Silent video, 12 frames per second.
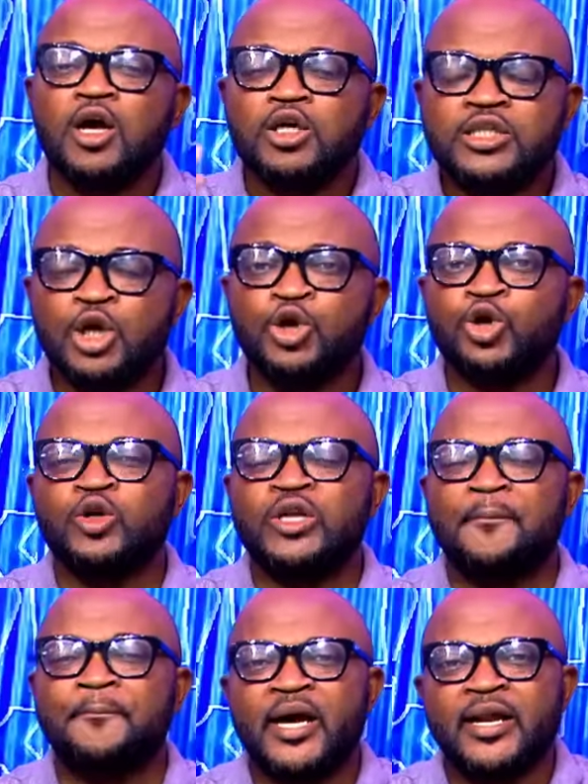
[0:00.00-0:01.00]
celui qu'on
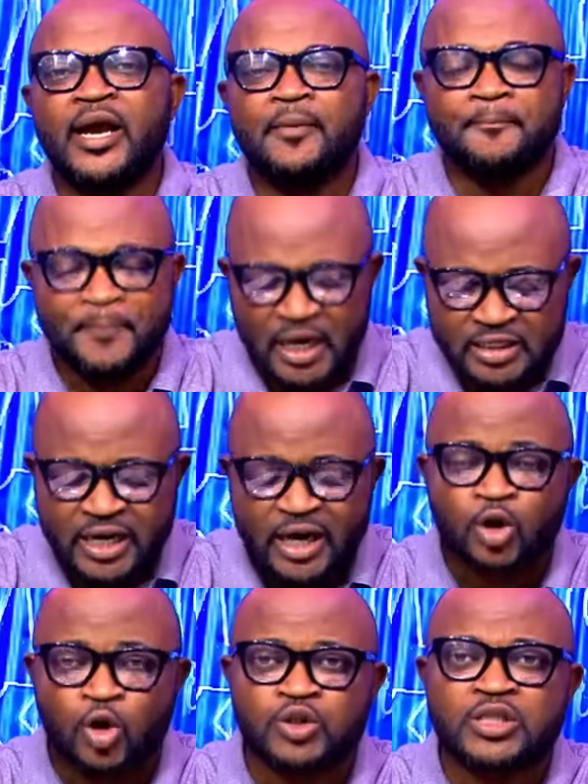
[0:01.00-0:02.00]
appelle
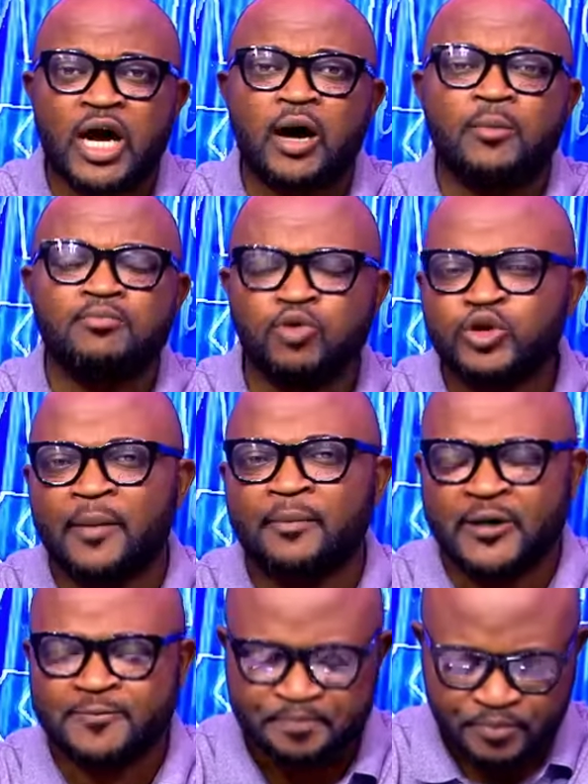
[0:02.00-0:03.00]
Maître Constant Moutamba.